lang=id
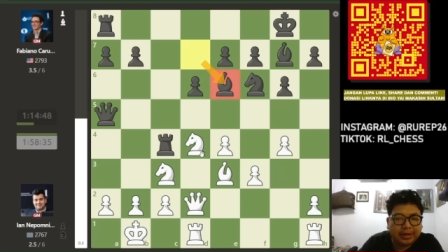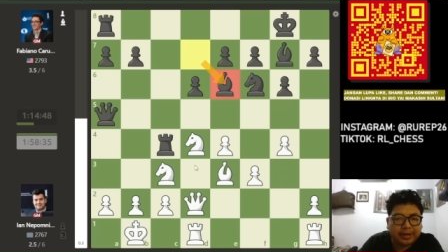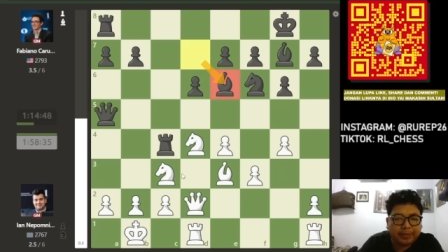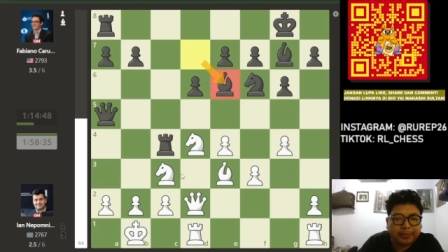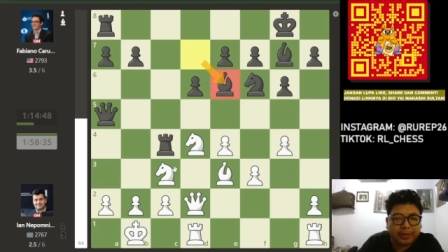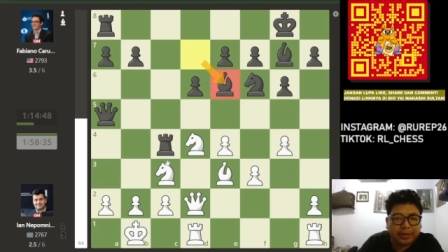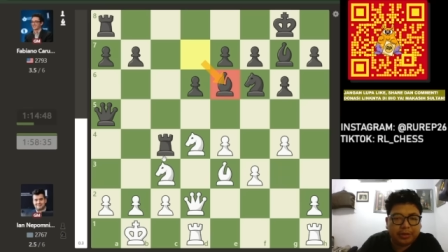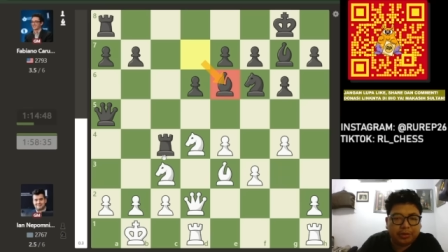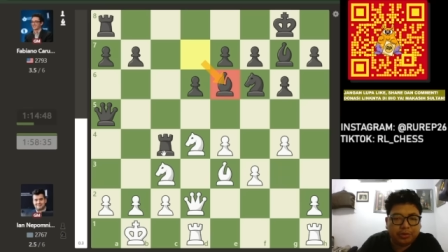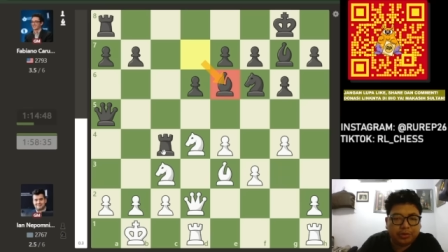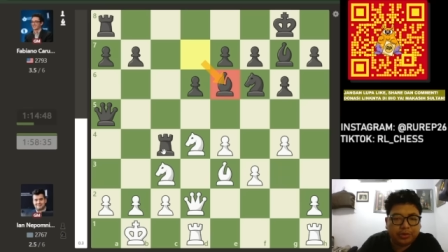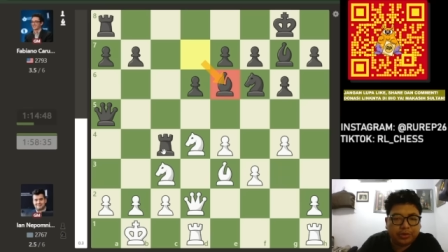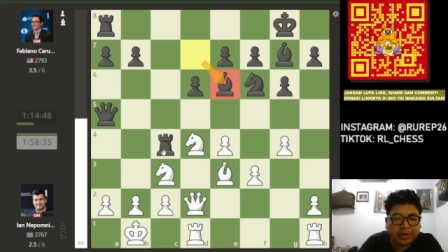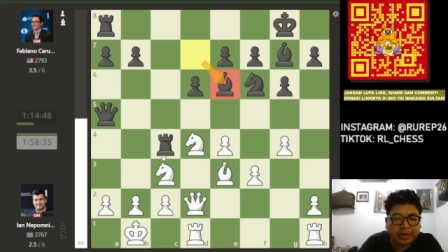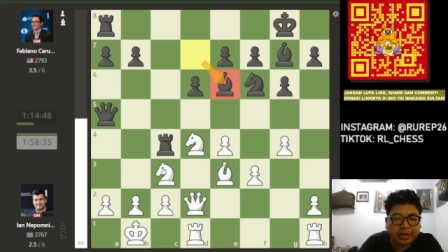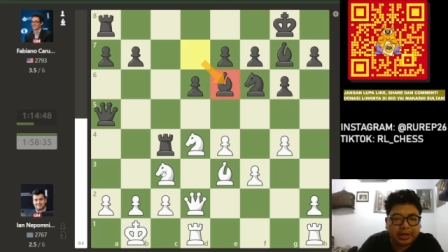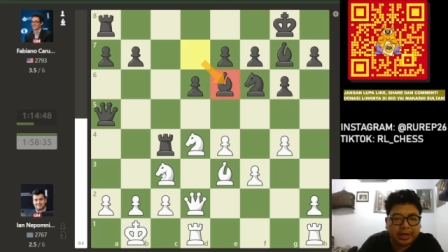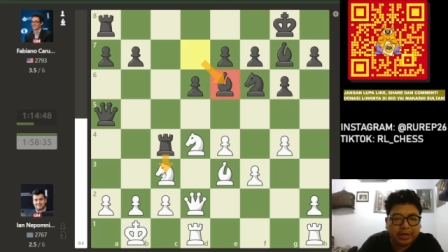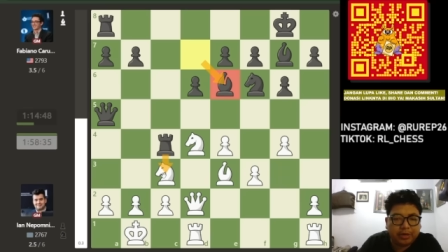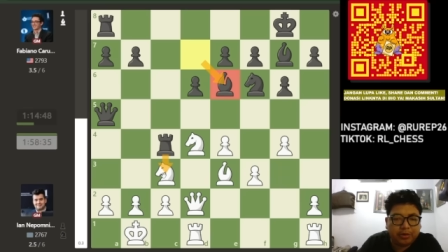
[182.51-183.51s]
tapi
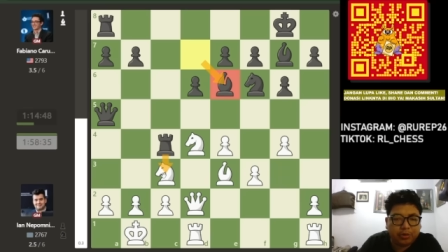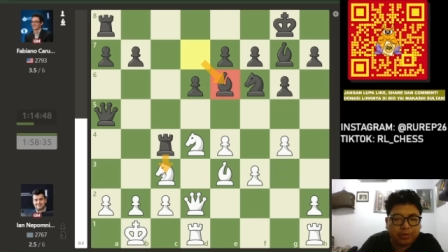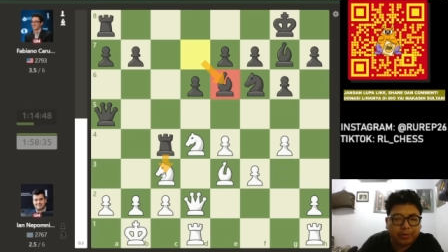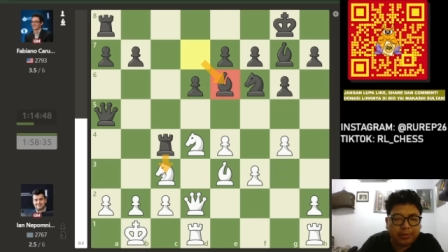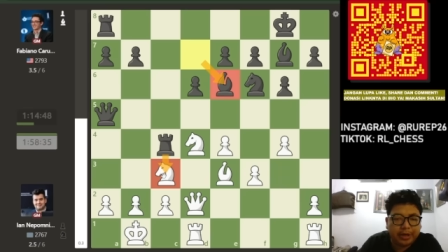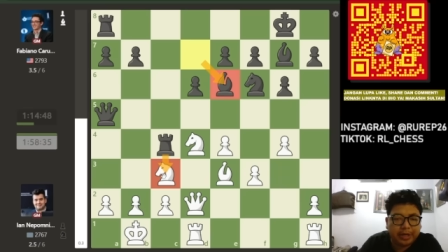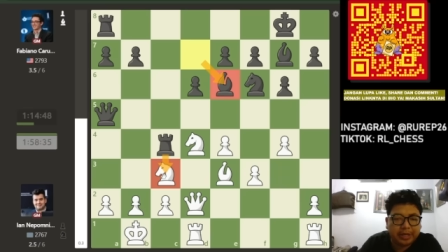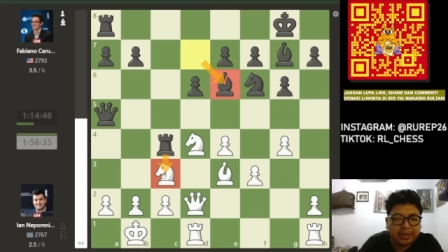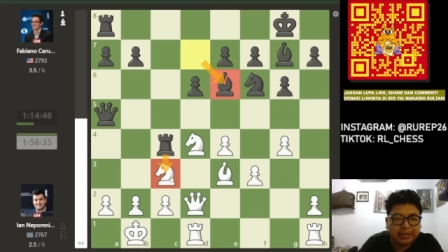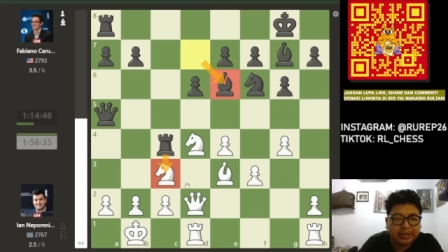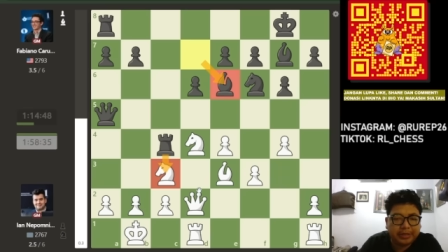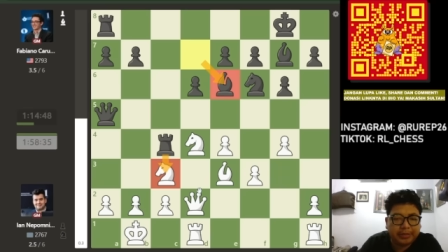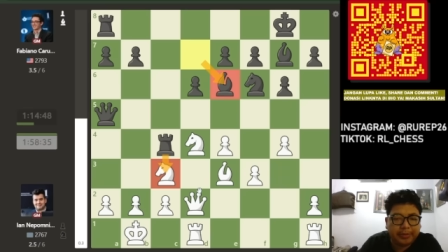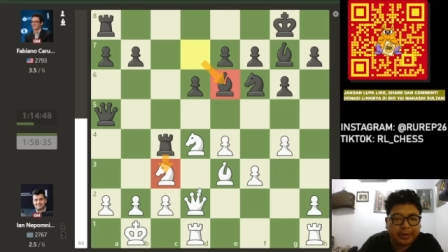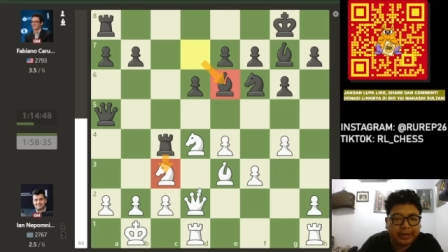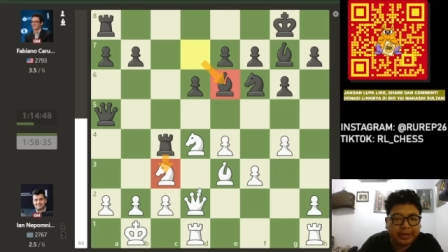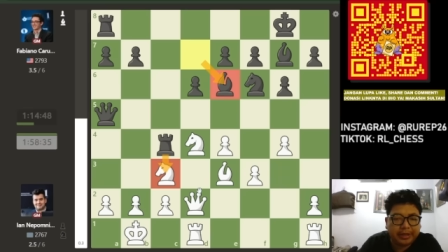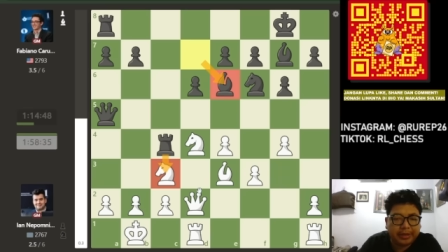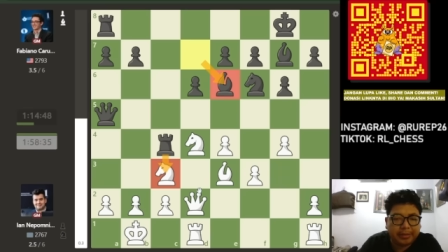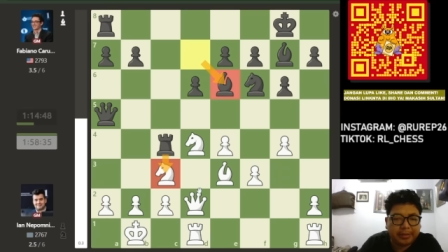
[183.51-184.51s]
tujuannya adalah kombinasi
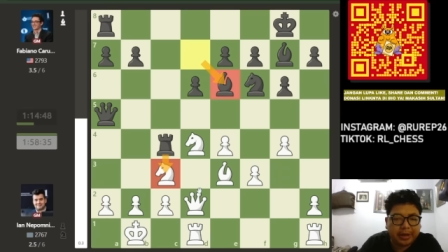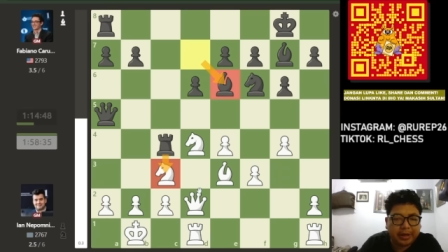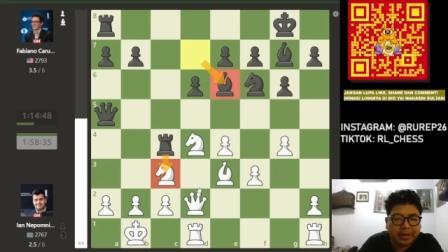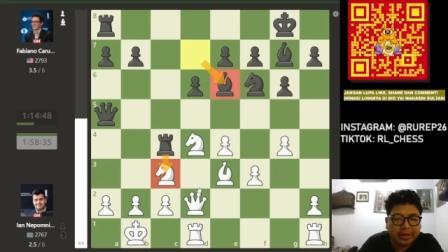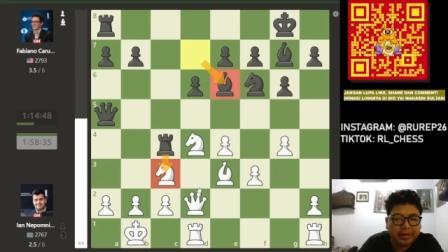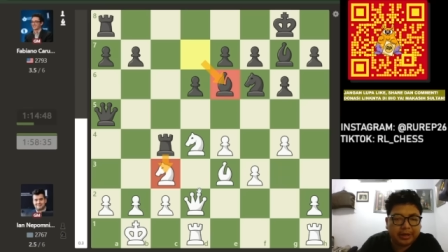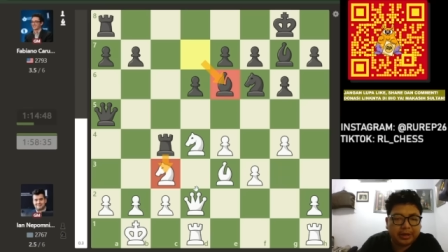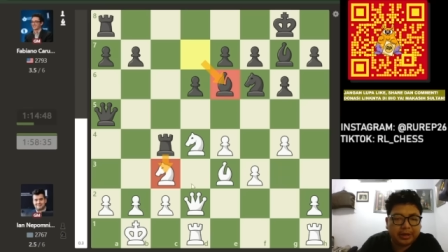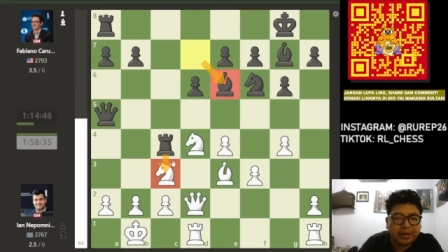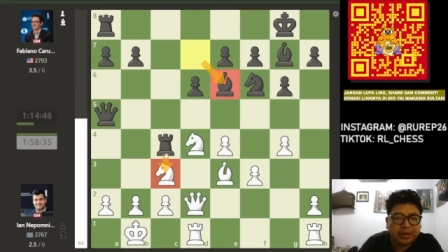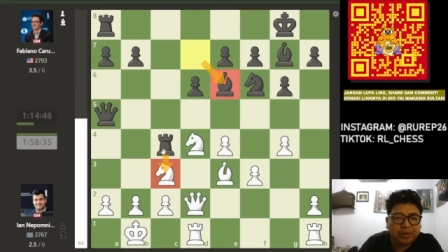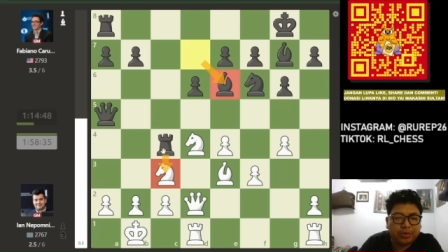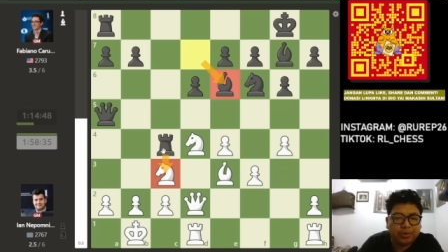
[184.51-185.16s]
benteng makan